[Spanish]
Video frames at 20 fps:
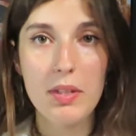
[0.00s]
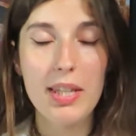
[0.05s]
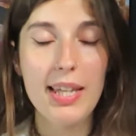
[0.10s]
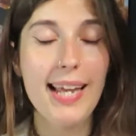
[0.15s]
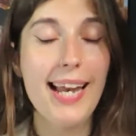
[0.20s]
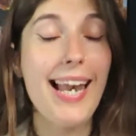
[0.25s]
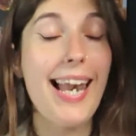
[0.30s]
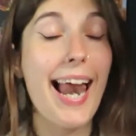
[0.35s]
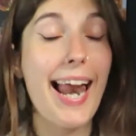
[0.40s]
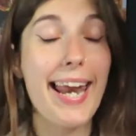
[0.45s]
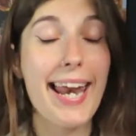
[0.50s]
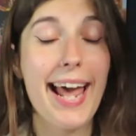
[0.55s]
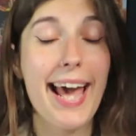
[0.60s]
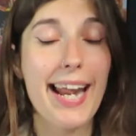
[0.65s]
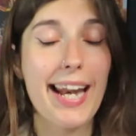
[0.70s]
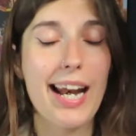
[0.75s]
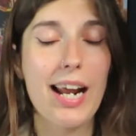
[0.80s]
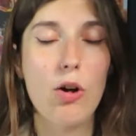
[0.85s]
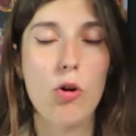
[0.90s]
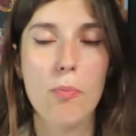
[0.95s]
la
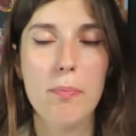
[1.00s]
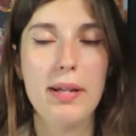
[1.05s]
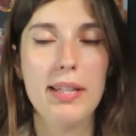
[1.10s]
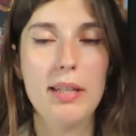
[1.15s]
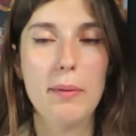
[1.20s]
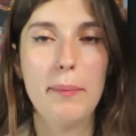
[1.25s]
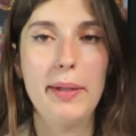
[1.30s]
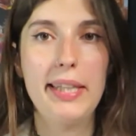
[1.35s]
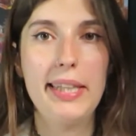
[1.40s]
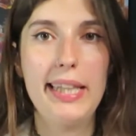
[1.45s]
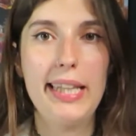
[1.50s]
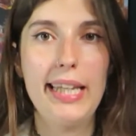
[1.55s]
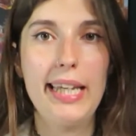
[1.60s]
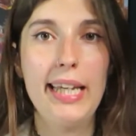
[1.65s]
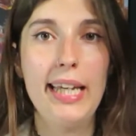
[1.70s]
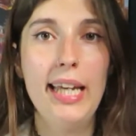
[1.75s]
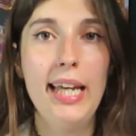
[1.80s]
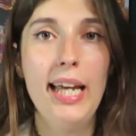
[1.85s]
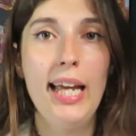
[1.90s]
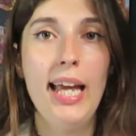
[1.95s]
narra
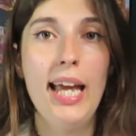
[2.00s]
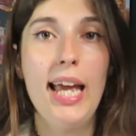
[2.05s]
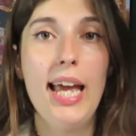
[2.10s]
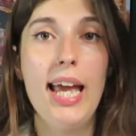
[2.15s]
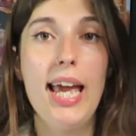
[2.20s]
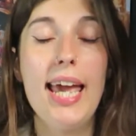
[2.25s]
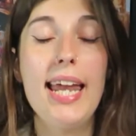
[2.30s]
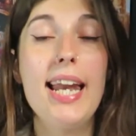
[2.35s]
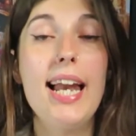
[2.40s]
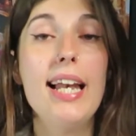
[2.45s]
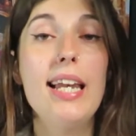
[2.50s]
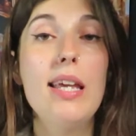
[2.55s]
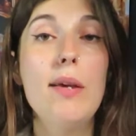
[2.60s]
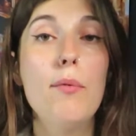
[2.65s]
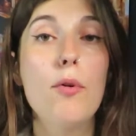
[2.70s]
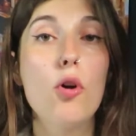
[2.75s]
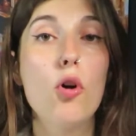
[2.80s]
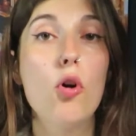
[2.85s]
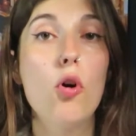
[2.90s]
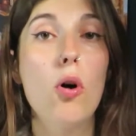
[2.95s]
completamente en el
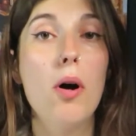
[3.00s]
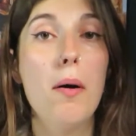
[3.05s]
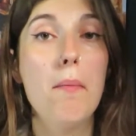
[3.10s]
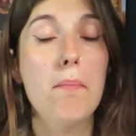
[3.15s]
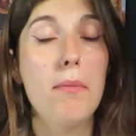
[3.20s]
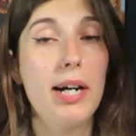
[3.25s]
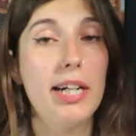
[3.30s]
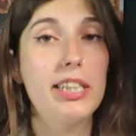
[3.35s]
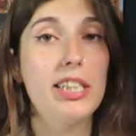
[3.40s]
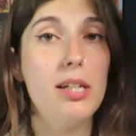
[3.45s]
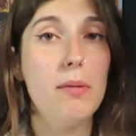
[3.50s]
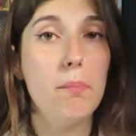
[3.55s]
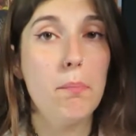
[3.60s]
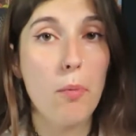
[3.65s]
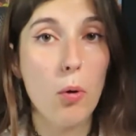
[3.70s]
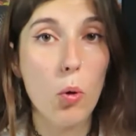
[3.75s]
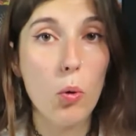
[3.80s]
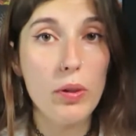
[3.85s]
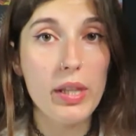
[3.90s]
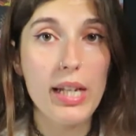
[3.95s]
libro Marching
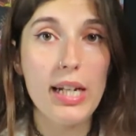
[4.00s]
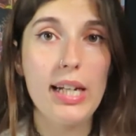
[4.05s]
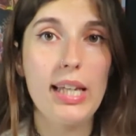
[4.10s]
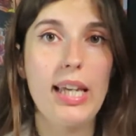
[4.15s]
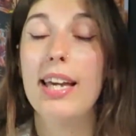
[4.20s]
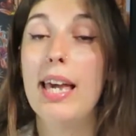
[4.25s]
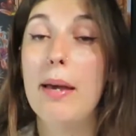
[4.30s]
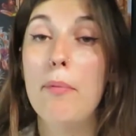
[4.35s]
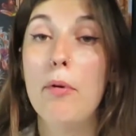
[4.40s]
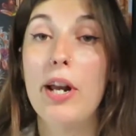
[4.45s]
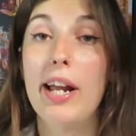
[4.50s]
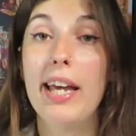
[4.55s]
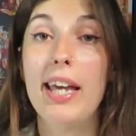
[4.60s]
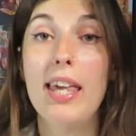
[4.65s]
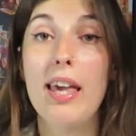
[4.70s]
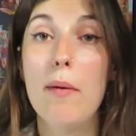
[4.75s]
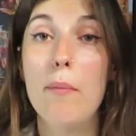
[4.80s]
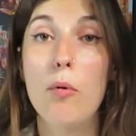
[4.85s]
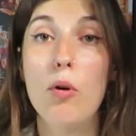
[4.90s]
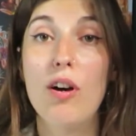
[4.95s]
Powder, que por
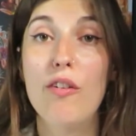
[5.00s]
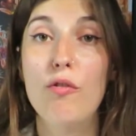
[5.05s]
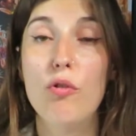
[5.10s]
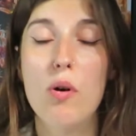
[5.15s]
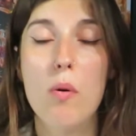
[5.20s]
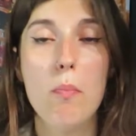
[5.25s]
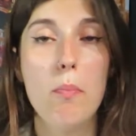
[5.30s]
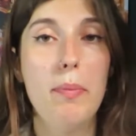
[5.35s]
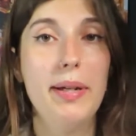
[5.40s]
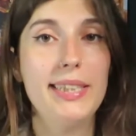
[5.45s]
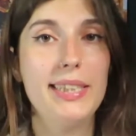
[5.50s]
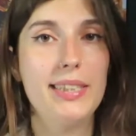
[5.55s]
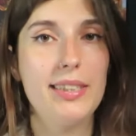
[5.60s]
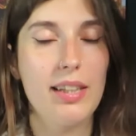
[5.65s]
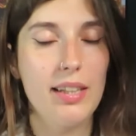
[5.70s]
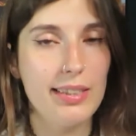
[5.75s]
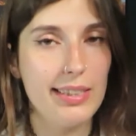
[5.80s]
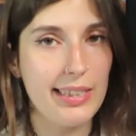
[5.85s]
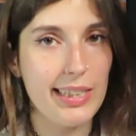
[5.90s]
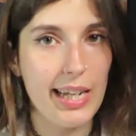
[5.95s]
aquella época fue un
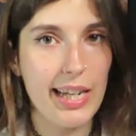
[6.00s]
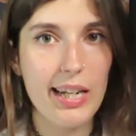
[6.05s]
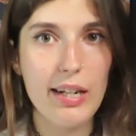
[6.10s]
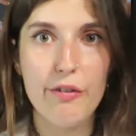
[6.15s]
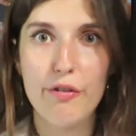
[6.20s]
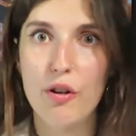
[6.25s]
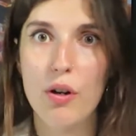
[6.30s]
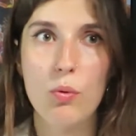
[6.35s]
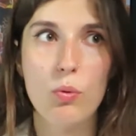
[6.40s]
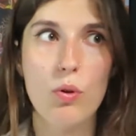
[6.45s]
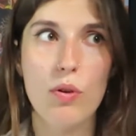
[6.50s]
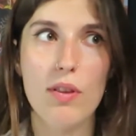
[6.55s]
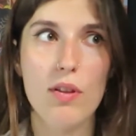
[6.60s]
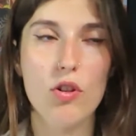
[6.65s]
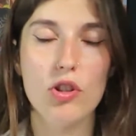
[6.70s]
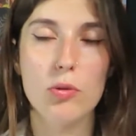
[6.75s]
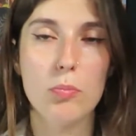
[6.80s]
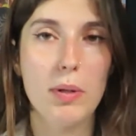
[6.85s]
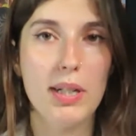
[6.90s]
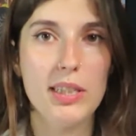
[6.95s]
bestseller, fue uno de
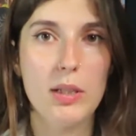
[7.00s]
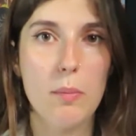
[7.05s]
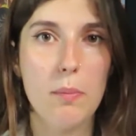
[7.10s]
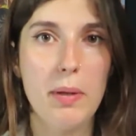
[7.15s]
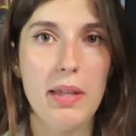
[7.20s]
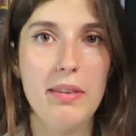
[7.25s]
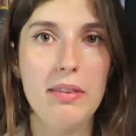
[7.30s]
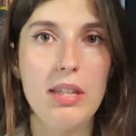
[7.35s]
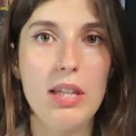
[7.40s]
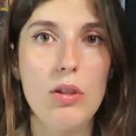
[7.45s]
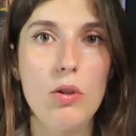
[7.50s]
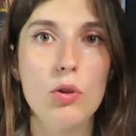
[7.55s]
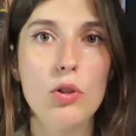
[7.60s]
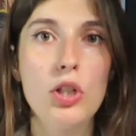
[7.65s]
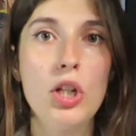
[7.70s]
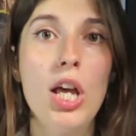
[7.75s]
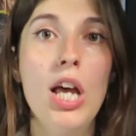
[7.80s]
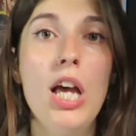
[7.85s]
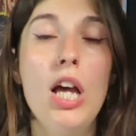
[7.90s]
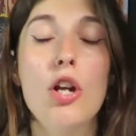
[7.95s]
los más
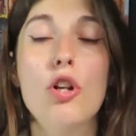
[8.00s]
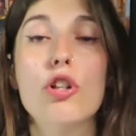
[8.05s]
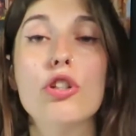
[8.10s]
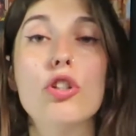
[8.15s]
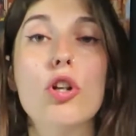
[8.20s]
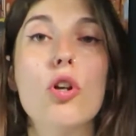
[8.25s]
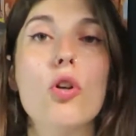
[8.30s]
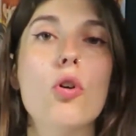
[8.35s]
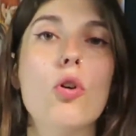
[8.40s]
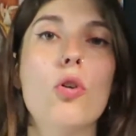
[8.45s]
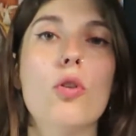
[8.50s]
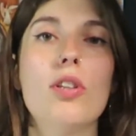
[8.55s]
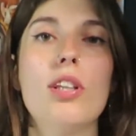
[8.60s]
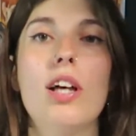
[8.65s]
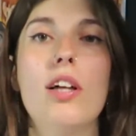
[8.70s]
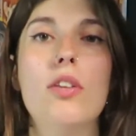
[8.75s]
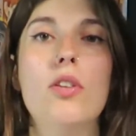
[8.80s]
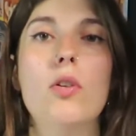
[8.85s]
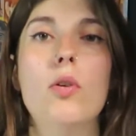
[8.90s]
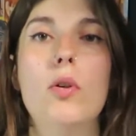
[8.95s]
vendidos, no solo
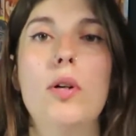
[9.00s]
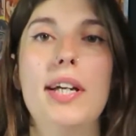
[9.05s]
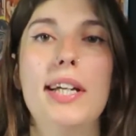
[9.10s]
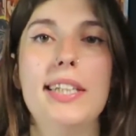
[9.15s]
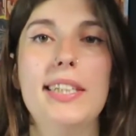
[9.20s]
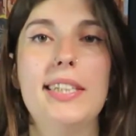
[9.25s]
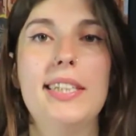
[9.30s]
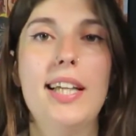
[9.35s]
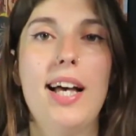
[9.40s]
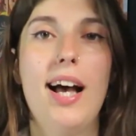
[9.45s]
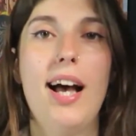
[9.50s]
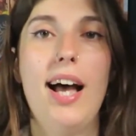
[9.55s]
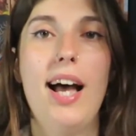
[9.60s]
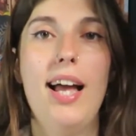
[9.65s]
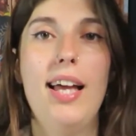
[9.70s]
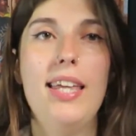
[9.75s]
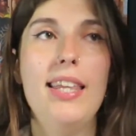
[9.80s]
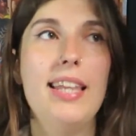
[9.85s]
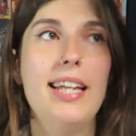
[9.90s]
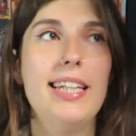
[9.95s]
contando
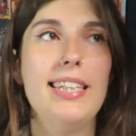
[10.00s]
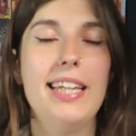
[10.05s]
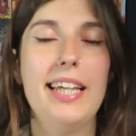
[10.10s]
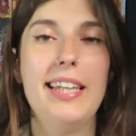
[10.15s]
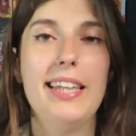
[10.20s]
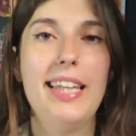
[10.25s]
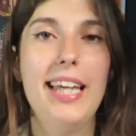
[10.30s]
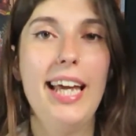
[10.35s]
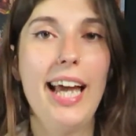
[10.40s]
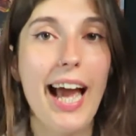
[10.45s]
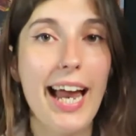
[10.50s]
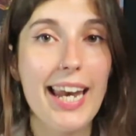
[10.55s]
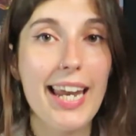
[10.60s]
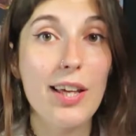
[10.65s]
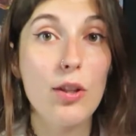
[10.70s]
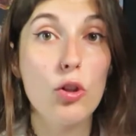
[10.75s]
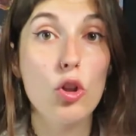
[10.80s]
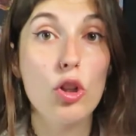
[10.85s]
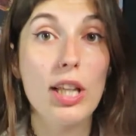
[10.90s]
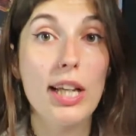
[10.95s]
esta interesante
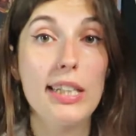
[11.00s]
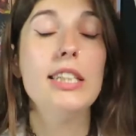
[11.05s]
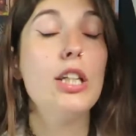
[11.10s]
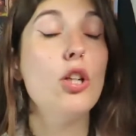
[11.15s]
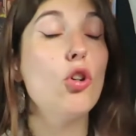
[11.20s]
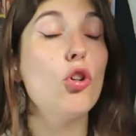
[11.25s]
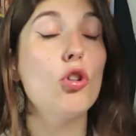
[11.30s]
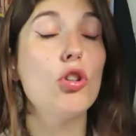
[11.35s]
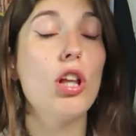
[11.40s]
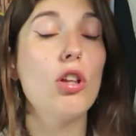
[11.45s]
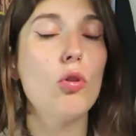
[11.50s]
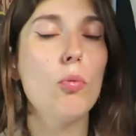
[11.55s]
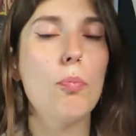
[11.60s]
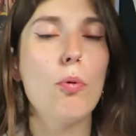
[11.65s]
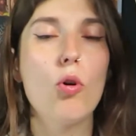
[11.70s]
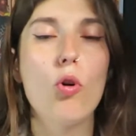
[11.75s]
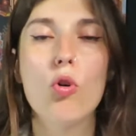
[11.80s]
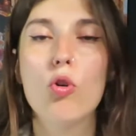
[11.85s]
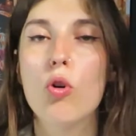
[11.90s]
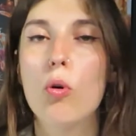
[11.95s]
anécdota, sino contando un
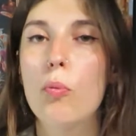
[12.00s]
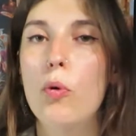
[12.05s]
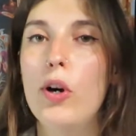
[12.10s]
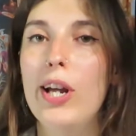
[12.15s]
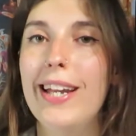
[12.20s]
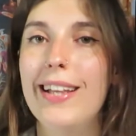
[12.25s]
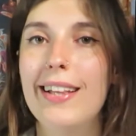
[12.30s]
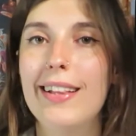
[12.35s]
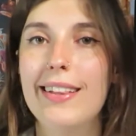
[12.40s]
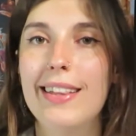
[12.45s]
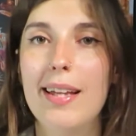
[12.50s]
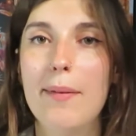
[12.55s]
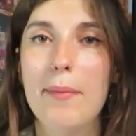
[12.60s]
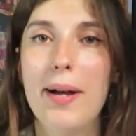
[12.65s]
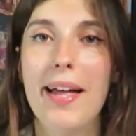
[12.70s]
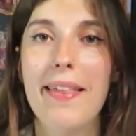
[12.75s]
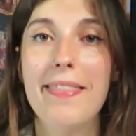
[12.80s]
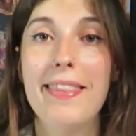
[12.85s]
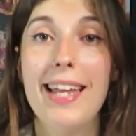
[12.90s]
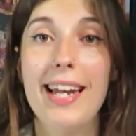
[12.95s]
poco como el
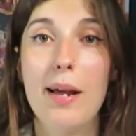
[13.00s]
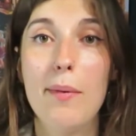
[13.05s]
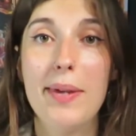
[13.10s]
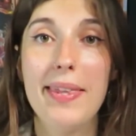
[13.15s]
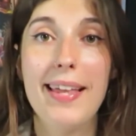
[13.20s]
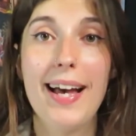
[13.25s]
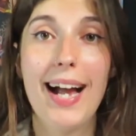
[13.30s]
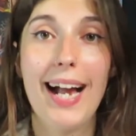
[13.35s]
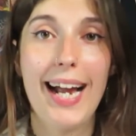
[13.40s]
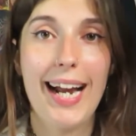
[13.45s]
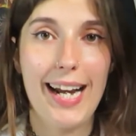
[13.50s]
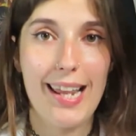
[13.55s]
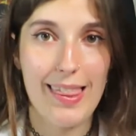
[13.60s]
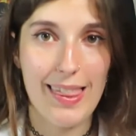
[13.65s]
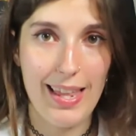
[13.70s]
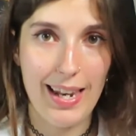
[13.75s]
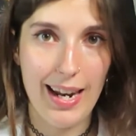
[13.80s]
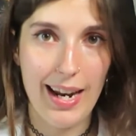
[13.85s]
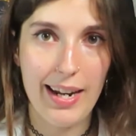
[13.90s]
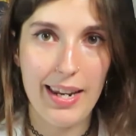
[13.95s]
tema de la vida
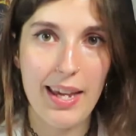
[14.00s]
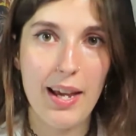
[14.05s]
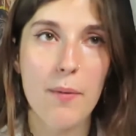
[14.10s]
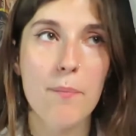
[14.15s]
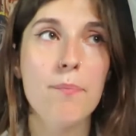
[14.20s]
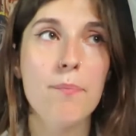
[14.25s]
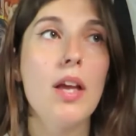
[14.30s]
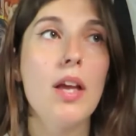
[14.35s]
carcelaria.